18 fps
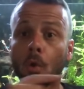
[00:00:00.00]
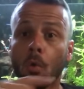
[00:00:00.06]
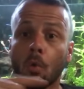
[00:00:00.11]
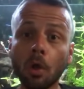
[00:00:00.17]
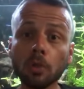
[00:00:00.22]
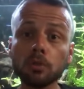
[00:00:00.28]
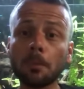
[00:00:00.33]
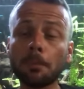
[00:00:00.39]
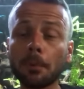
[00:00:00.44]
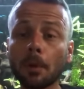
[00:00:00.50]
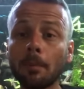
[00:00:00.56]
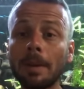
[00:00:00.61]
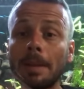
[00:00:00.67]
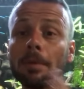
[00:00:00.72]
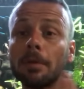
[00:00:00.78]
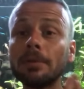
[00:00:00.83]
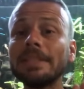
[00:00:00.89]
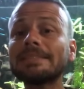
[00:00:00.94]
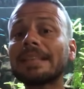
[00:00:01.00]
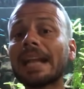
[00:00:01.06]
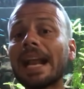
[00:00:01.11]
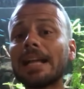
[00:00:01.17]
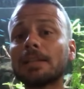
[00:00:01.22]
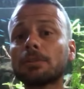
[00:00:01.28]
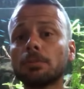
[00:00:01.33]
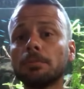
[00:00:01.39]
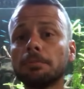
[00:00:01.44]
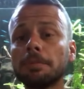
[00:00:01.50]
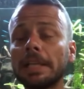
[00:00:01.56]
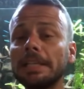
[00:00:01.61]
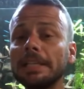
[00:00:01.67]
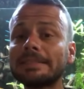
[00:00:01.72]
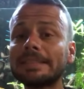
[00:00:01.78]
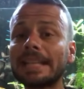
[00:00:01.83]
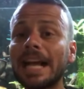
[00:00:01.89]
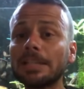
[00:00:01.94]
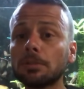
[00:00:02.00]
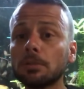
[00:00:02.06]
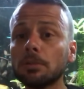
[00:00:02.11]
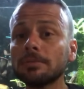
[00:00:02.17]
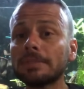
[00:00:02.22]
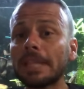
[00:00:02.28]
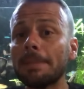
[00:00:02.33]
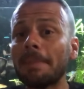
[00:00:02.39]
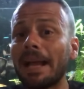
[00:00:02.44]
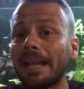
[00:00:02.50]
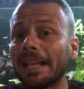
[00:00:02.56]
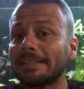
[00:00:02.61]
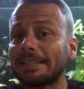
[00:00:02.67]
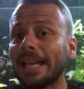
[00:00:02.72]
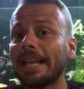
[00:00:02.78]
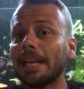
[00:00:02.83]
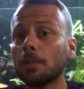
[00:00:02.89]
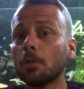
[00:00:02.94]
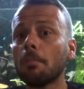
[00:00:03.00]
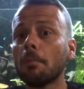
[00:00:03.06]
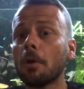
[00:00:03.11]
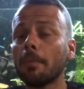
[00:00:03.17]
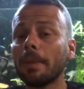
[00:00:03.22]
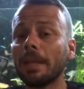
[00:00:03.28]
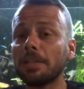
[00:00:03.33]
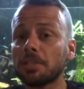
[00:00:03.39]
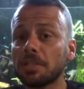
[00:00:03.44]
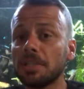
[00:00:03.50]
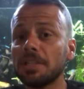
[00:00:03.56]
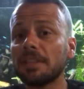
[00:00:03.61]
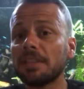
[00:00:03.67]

O outro problema é o nitrato, que nitrato não tem bactéria normalmente